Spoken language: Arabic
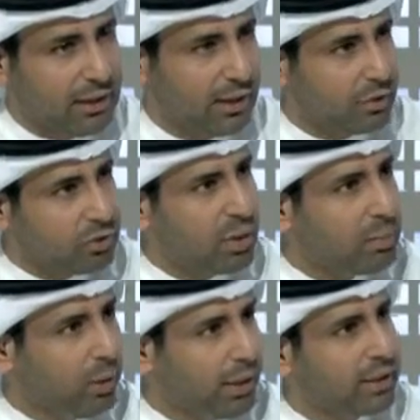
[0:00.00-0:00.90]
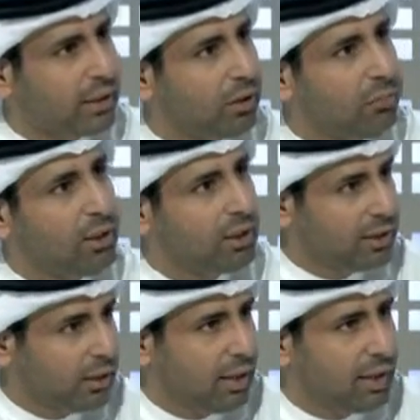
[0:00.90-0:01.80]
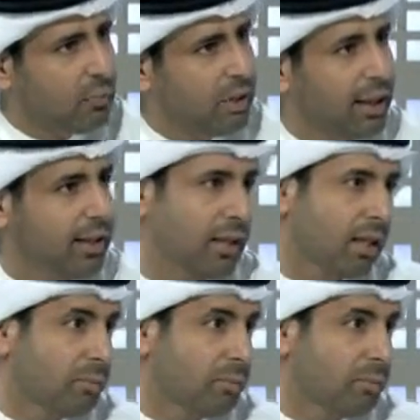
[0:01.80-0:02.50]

يعني رتب معينه هم اللي هذا ولا حتى